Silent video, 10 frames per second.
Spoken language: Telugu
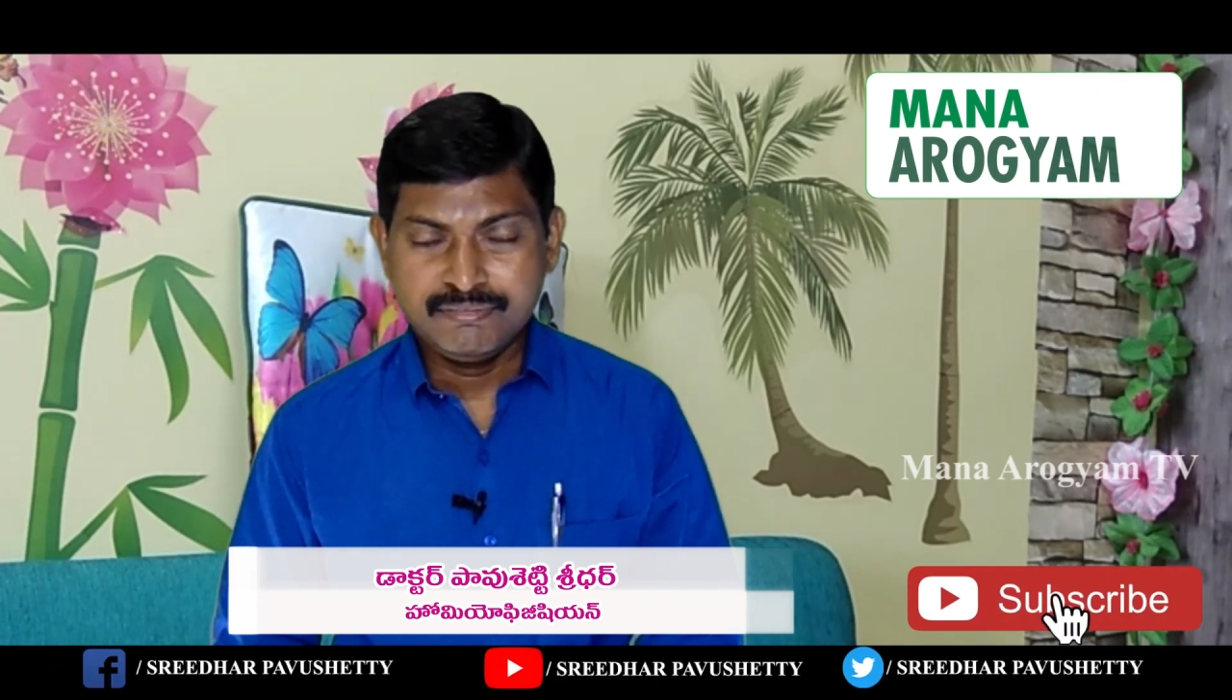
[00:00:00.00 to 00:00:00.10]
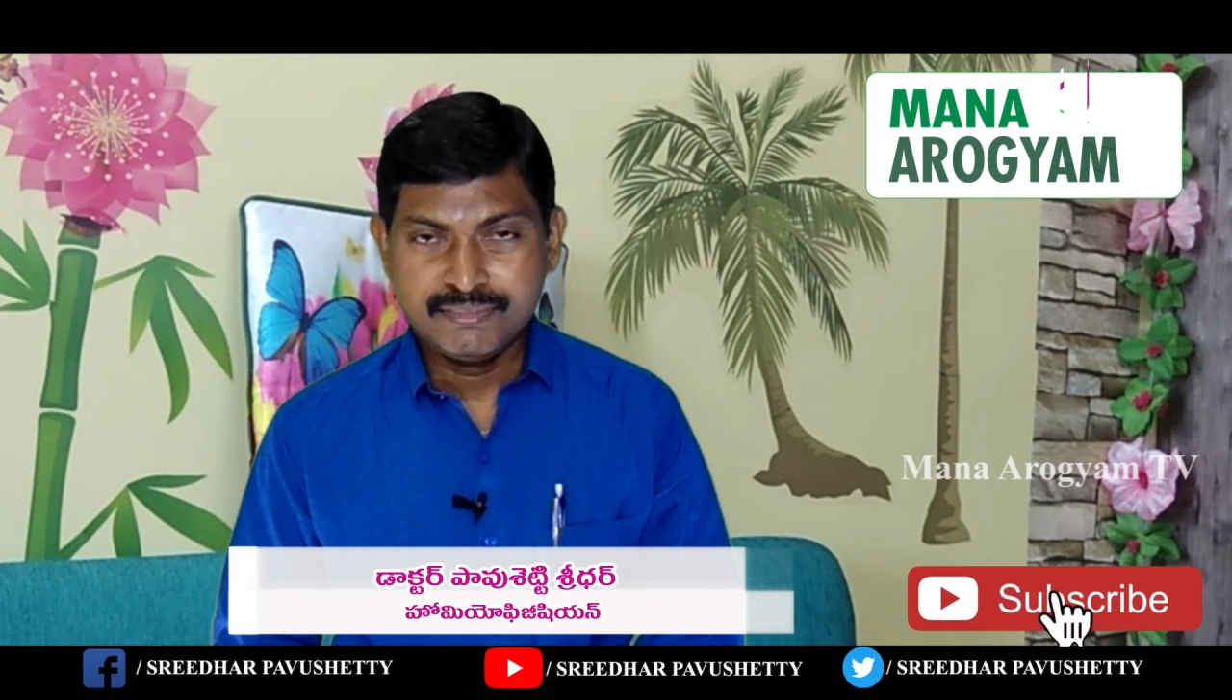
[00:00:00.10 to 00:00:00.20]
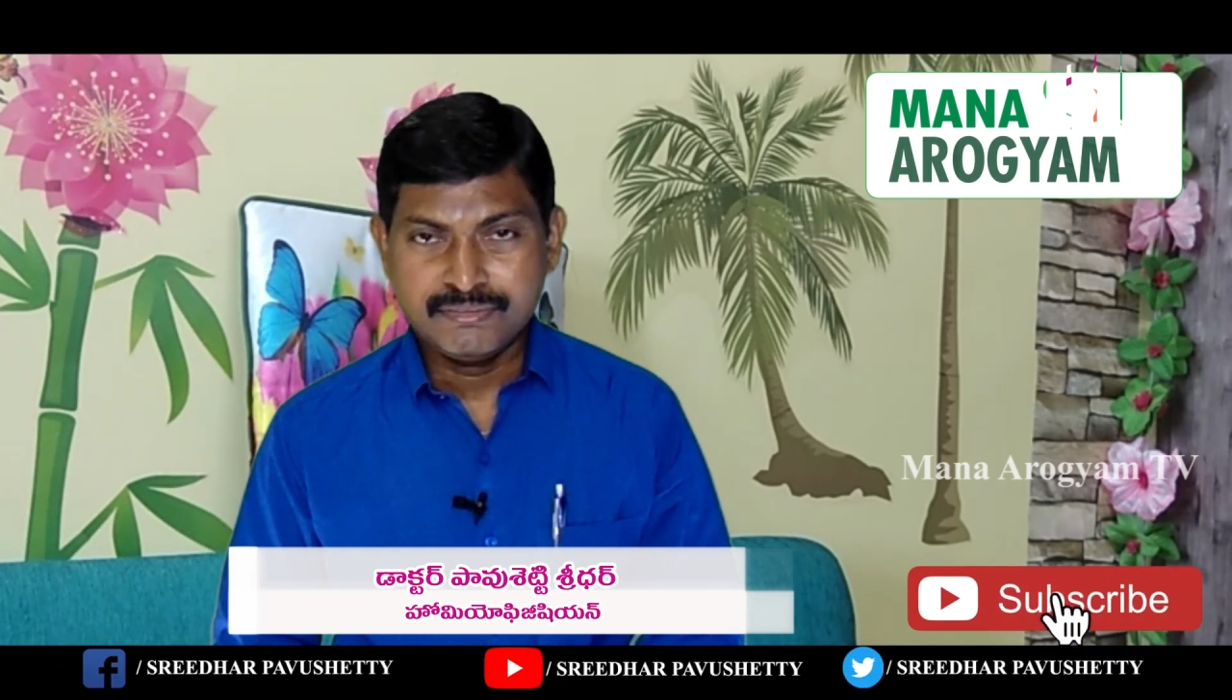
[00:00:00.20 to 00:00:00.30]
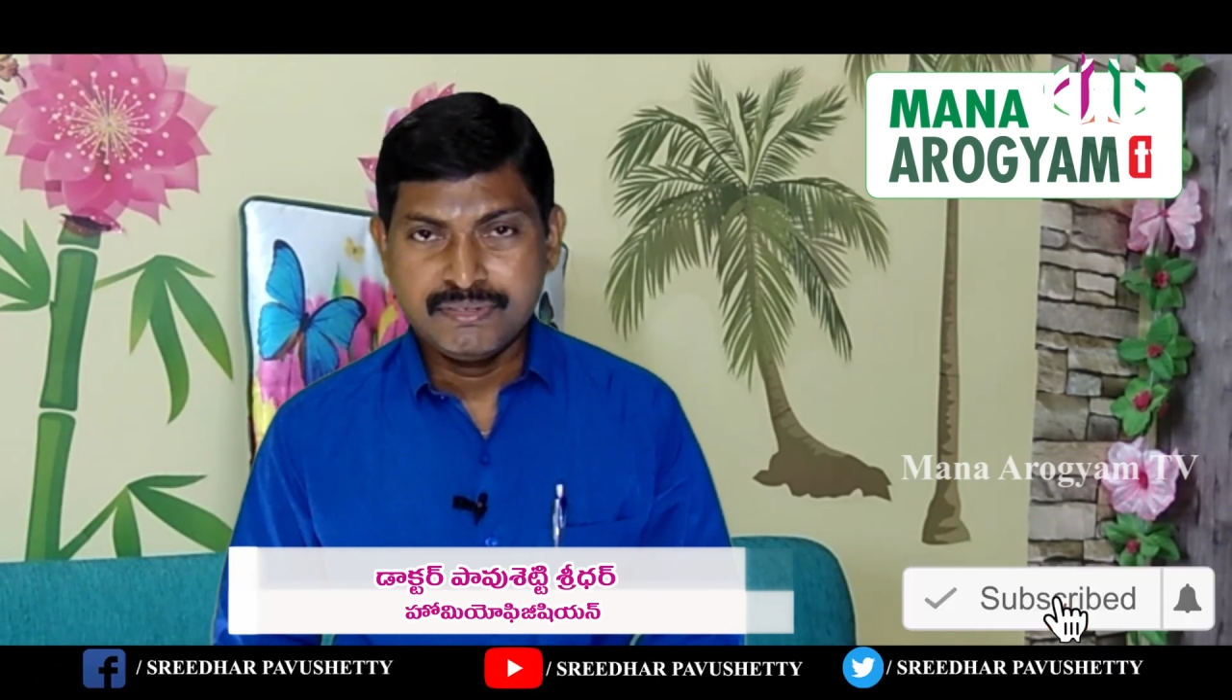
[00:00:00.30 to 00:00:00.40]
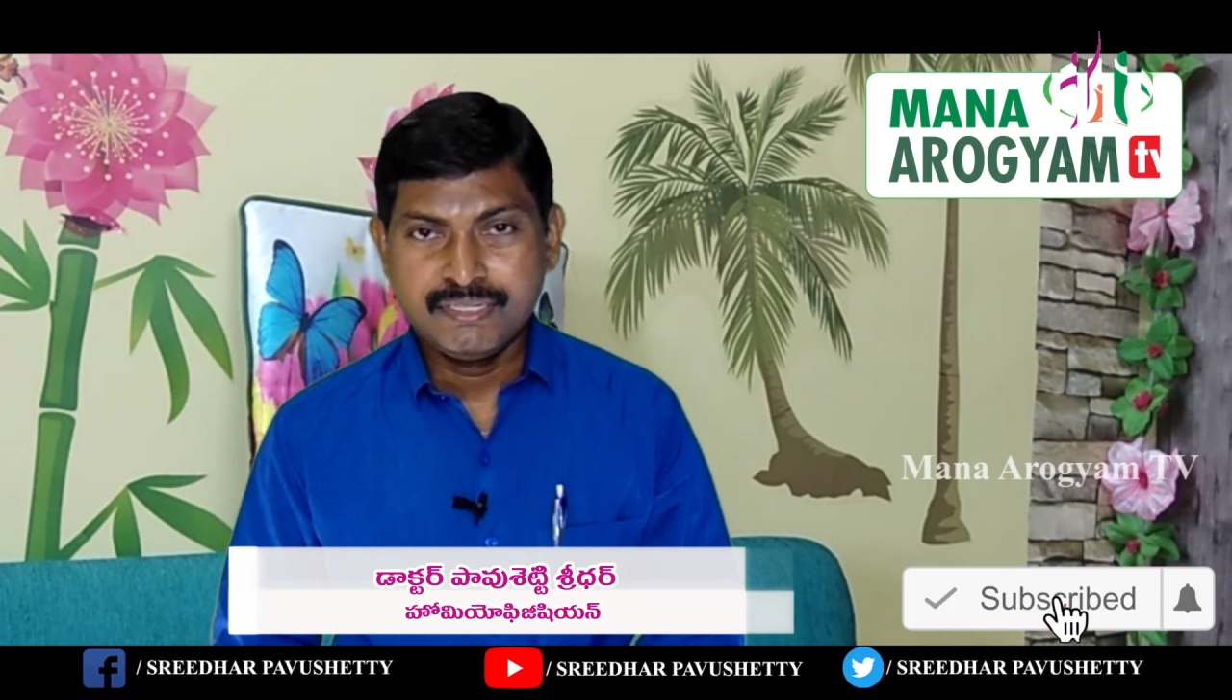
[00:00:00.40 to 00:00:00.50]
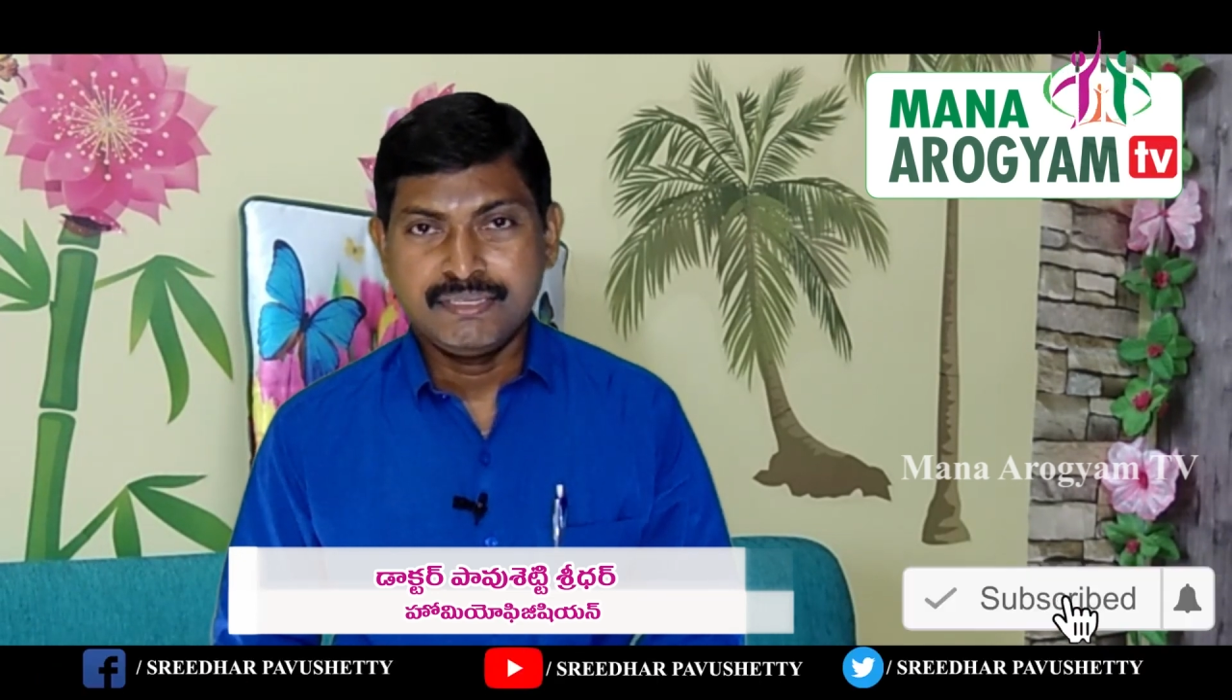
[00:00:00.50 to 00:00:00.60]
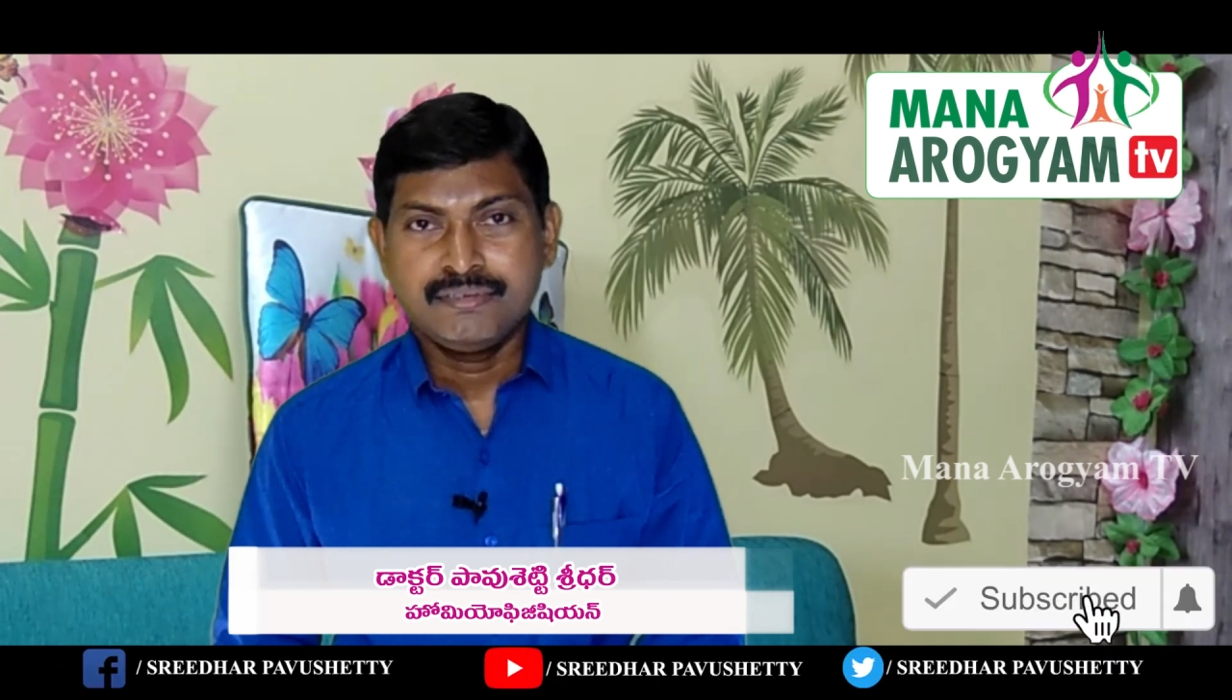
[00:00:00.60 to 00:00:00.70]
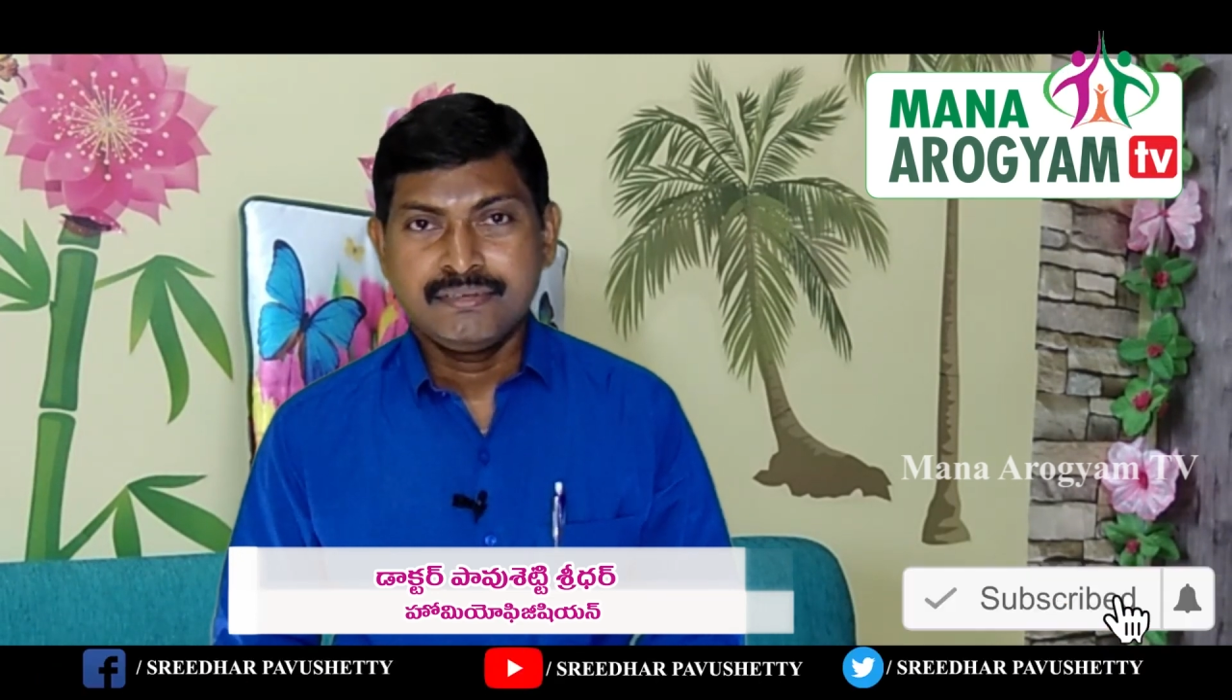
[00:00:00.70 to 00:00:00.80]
తీవ్రత నుండి